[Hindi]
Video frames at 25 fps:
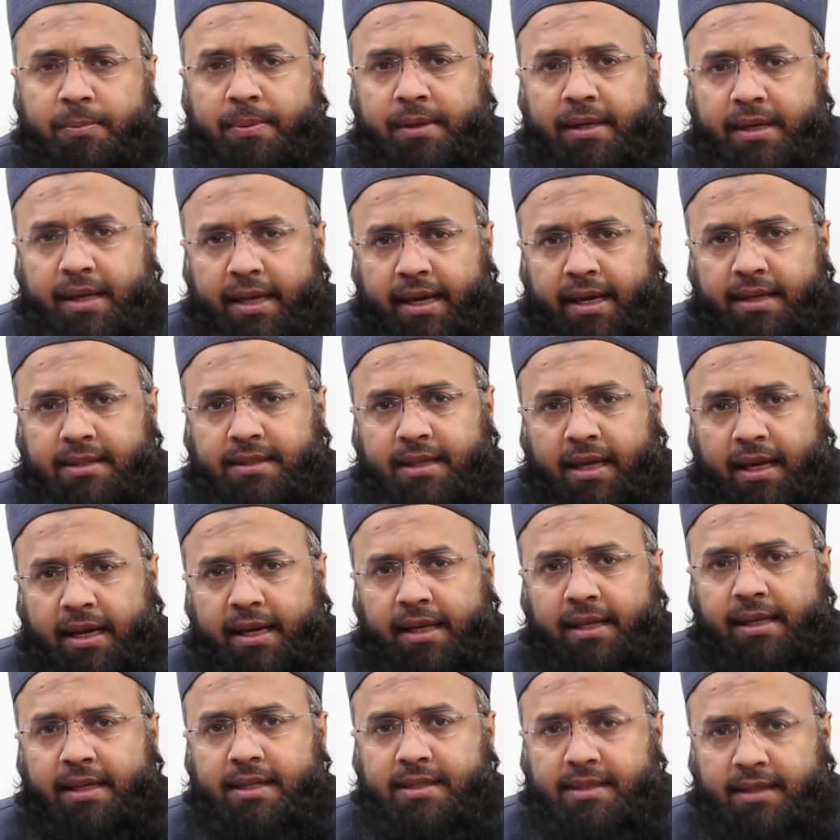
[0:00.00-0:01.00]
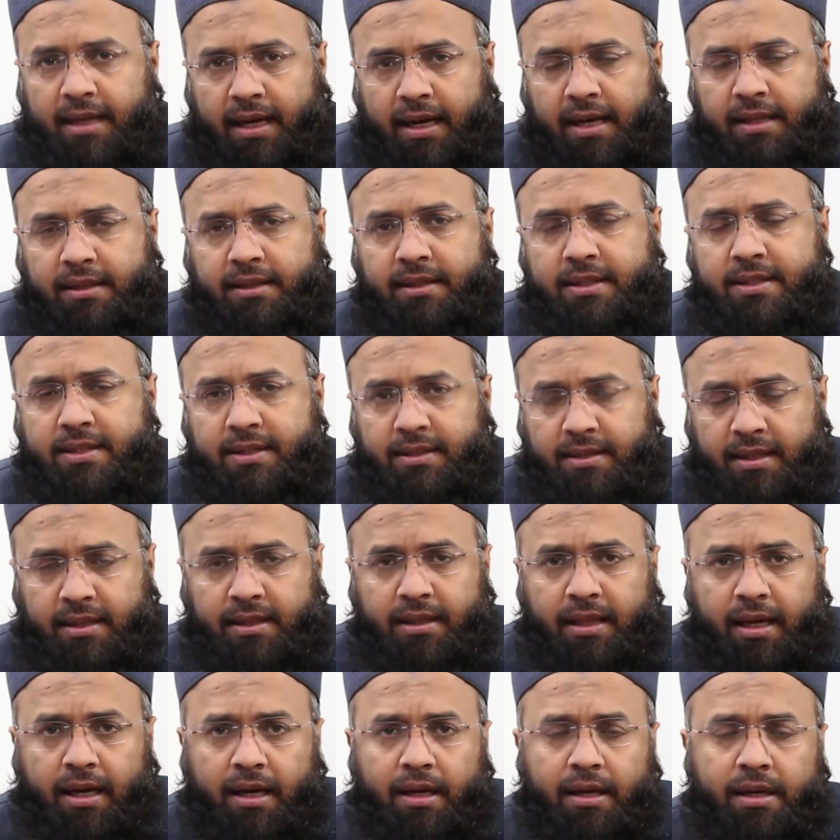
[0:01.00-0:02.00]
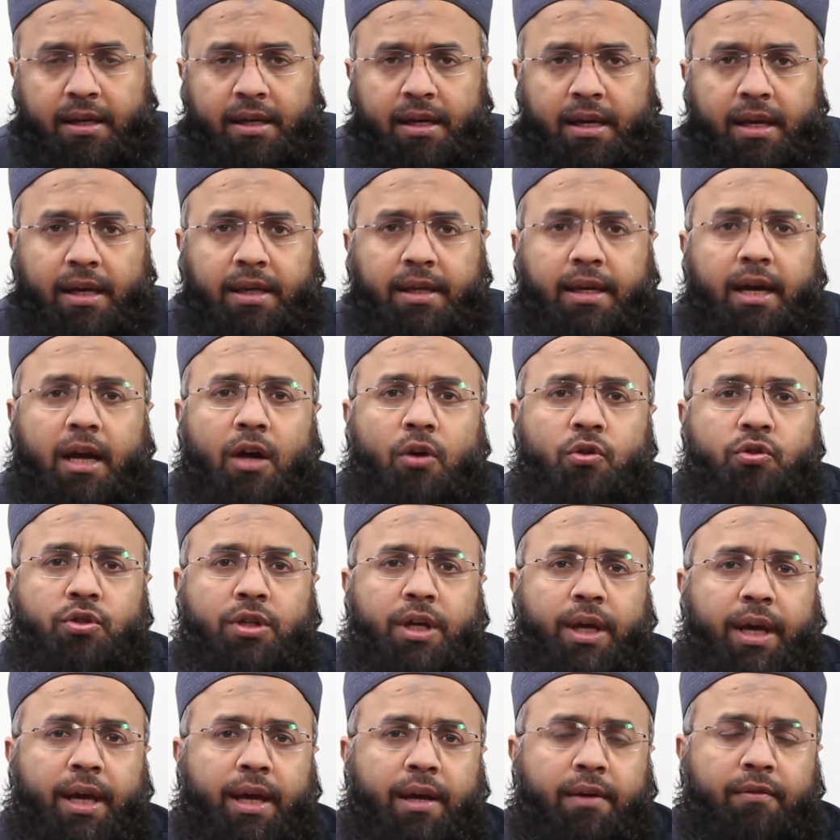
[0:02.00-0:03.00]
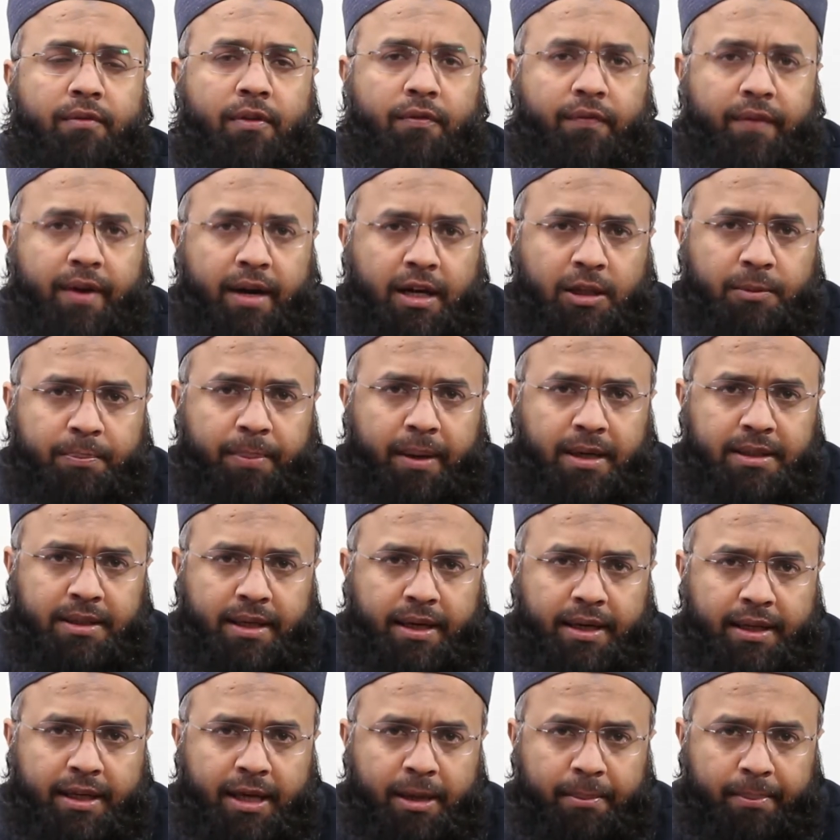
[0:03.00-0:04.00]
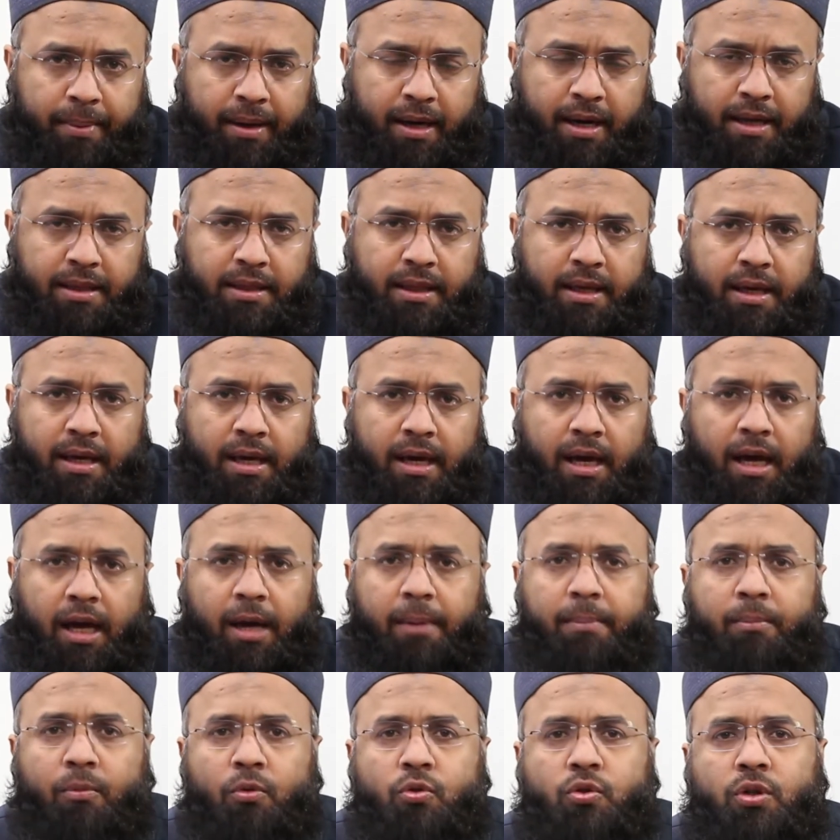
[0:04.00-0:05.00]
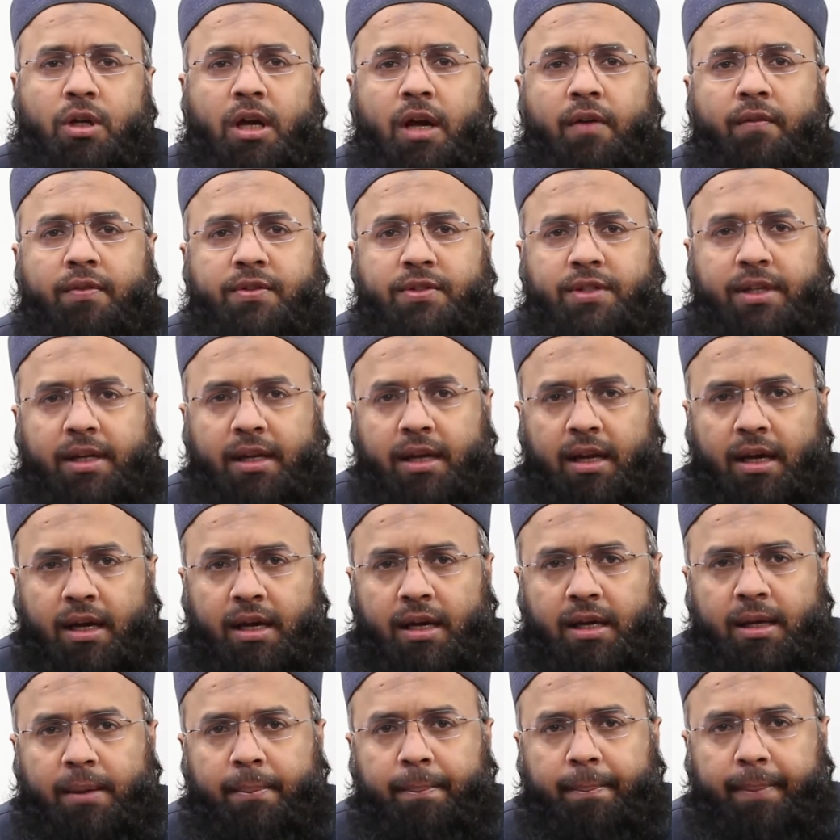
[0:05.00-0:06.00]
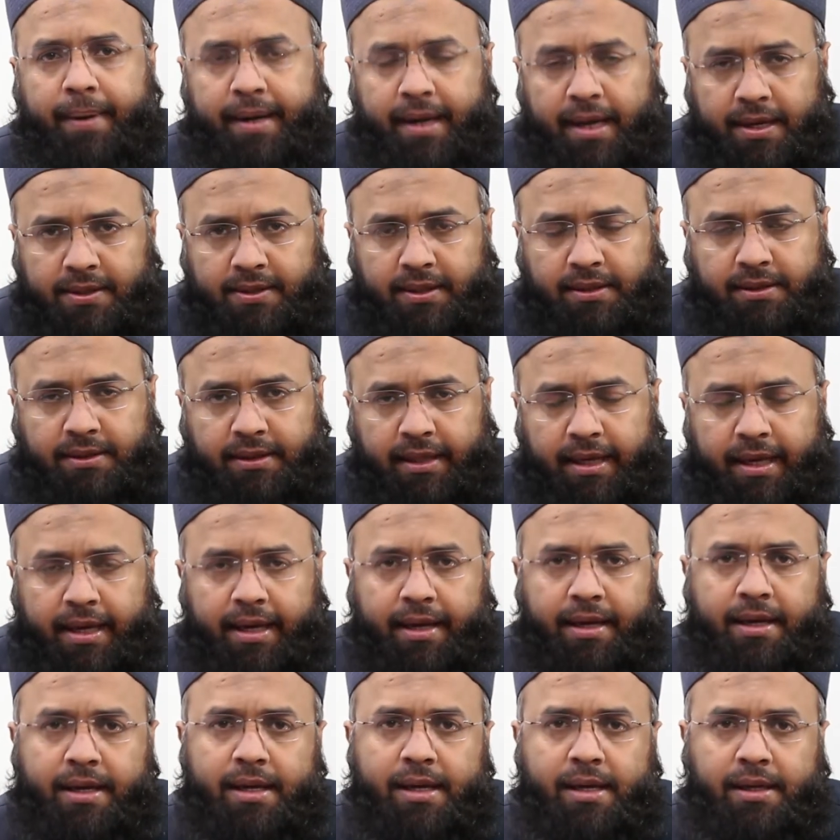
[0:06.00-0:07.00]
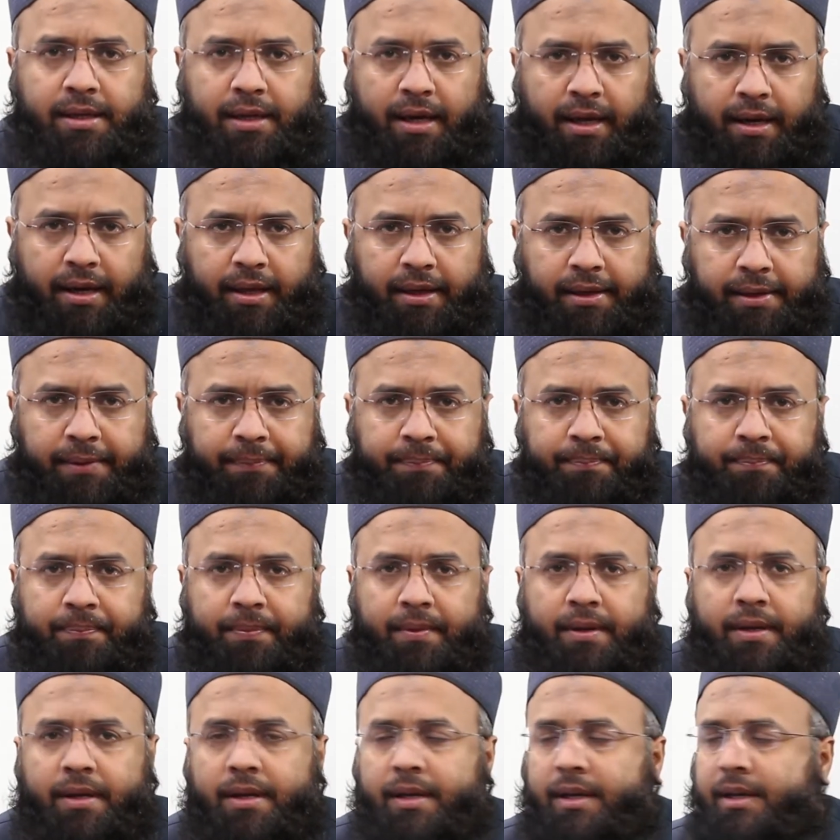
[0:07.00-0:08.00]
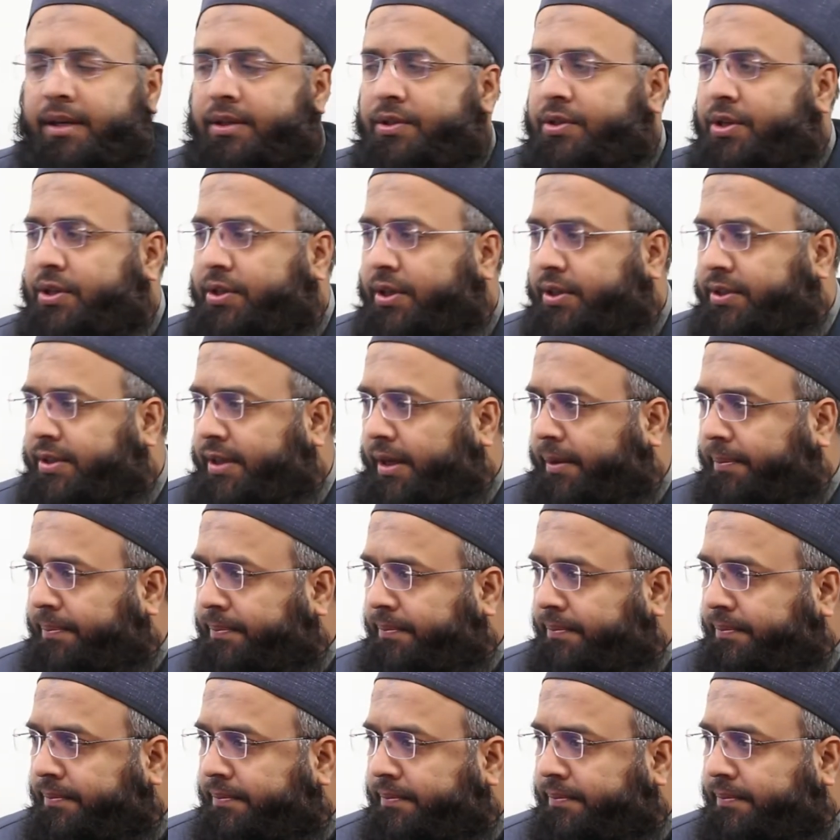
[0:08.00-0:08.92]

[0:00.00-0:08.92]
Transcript: भी नेक साले की ज़ात ज़िंदा या उसके वफात पा जाने के बाद हम उसका वसीला बना सकते हैं या नहीं जी शेख साहब